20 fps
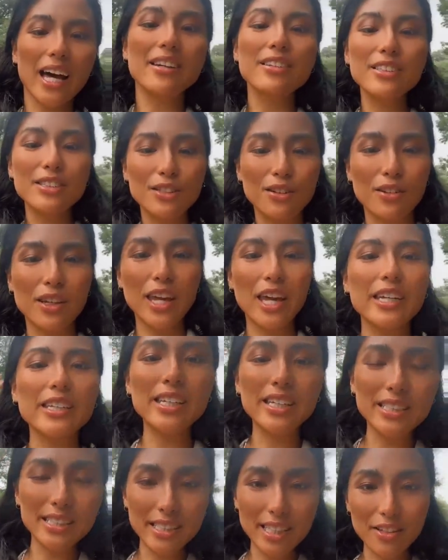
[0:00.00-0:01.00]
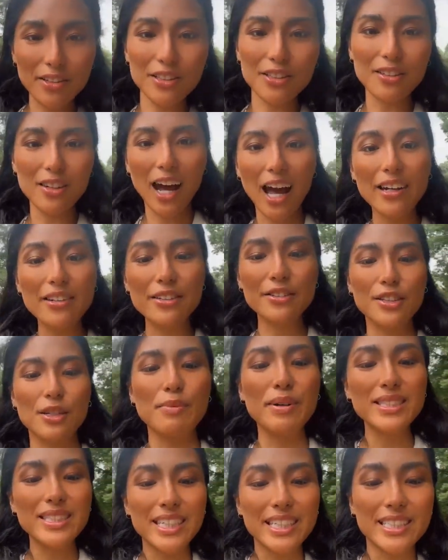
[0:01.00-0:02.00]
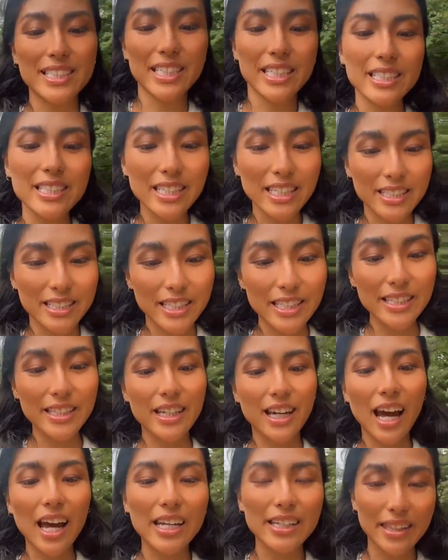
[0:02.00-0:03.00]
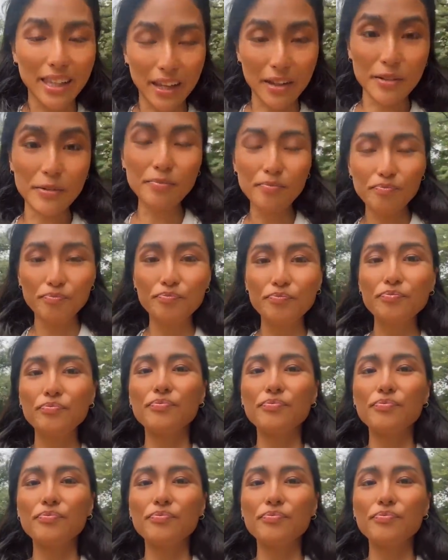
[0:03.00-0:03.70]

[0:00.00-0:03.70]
とある人、経験したことがある人、まず111って書いてん。